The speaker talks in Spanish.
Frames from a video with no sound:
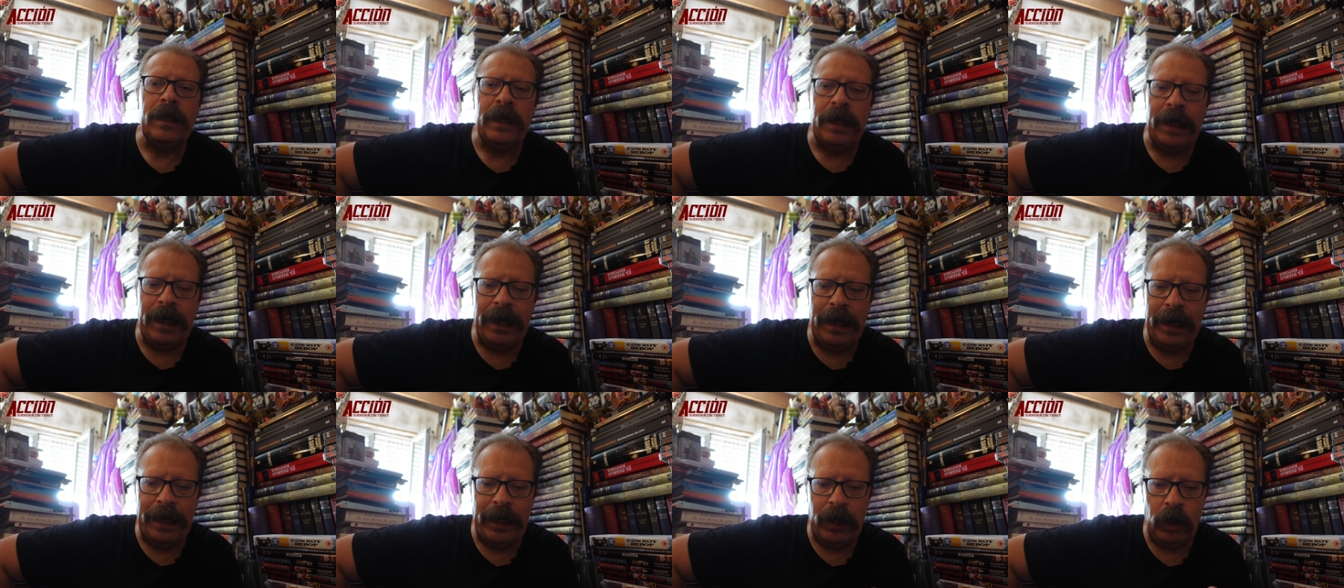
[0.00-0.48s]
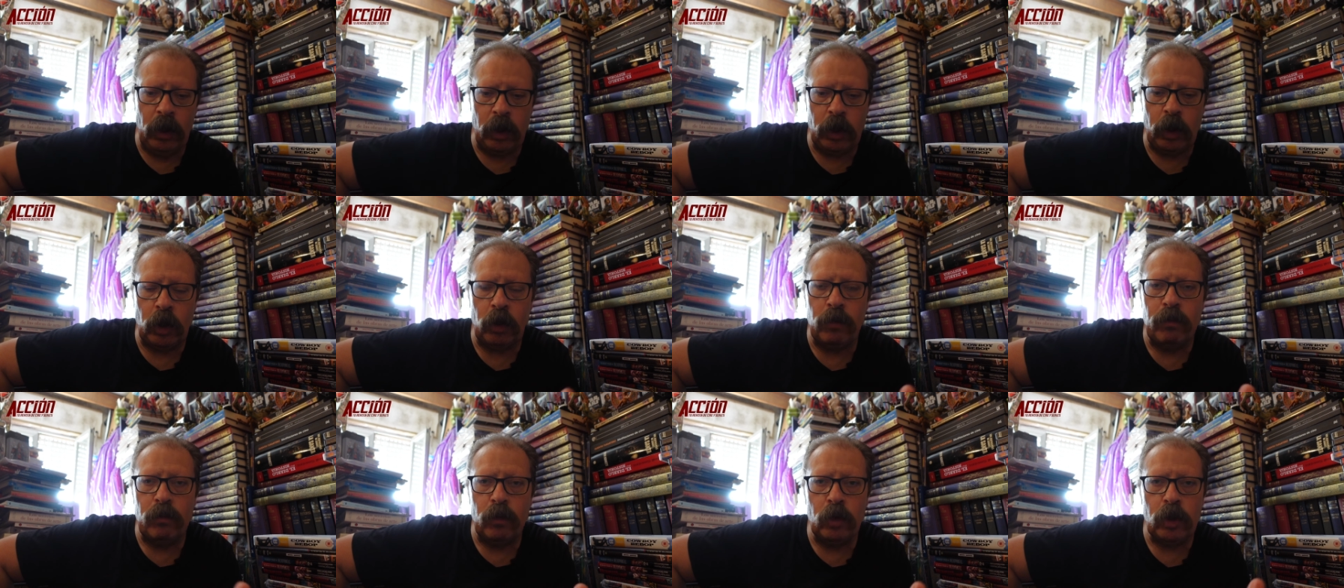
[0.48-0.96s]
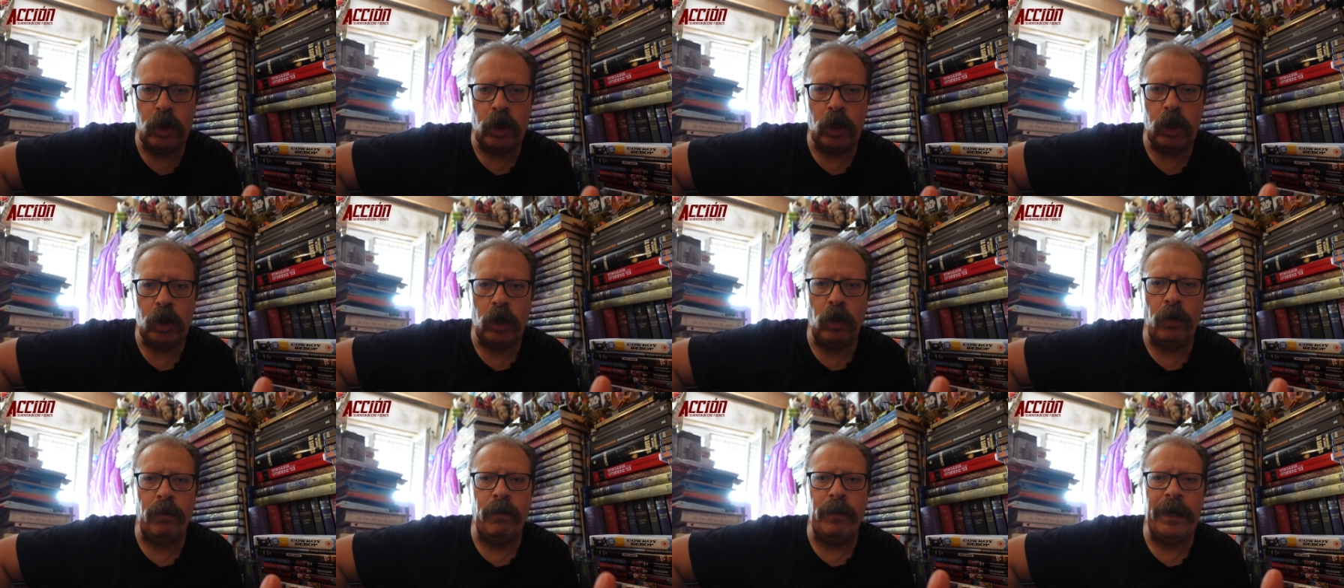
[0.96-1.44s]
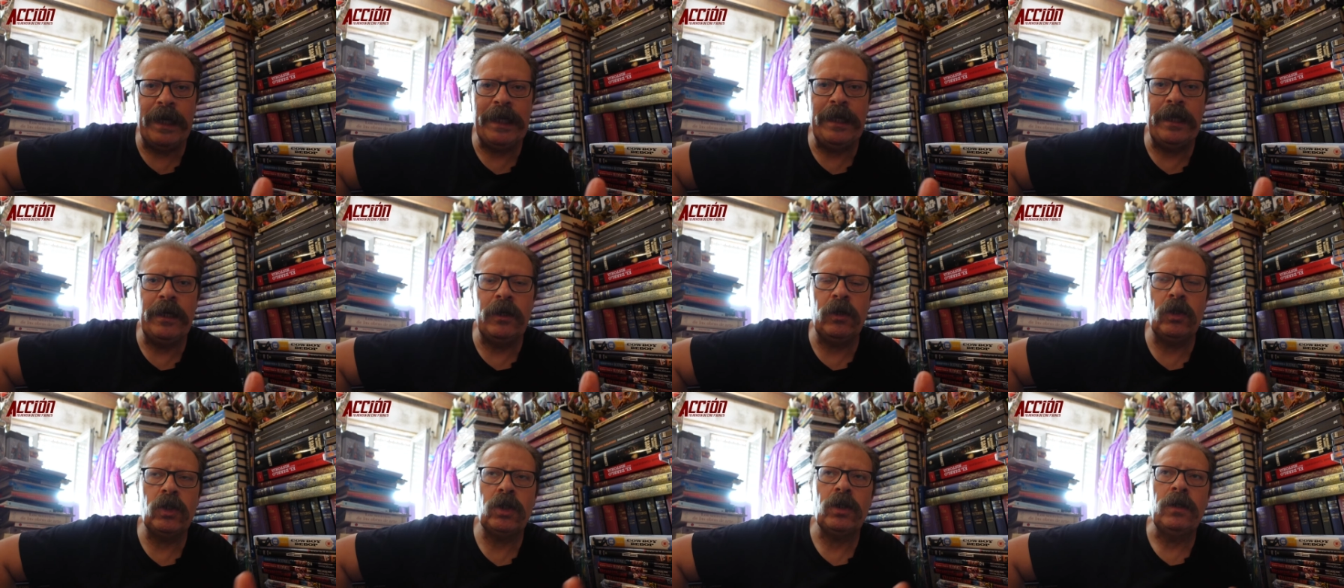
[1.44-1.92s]
en la de otros muchos
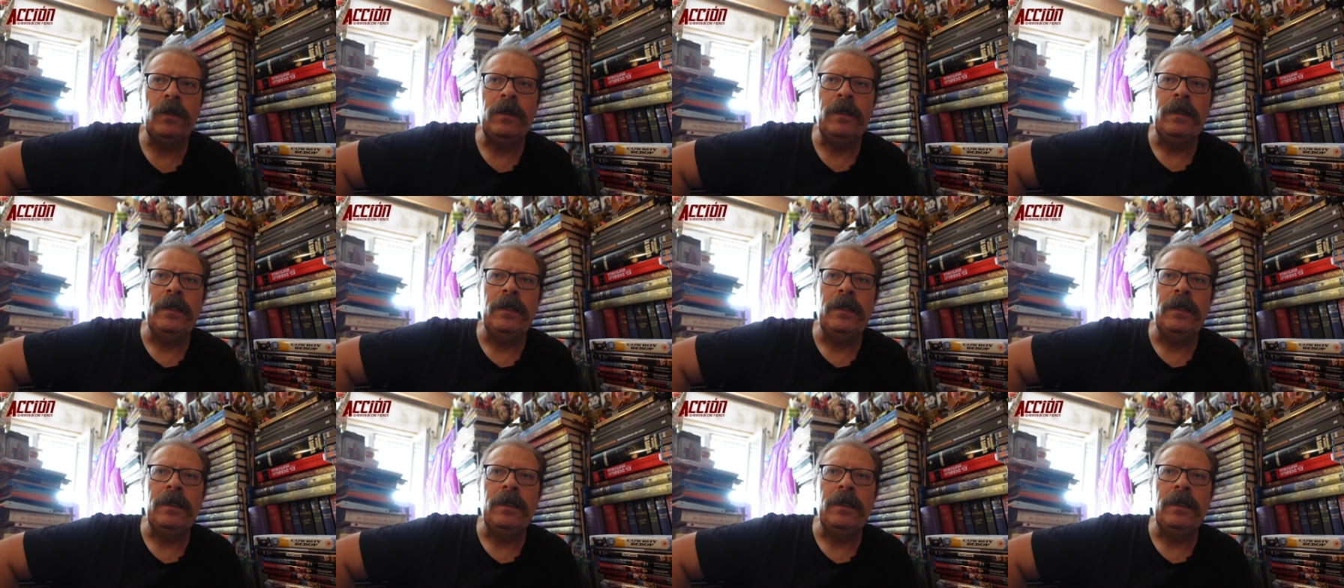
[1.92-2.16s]
compañeros,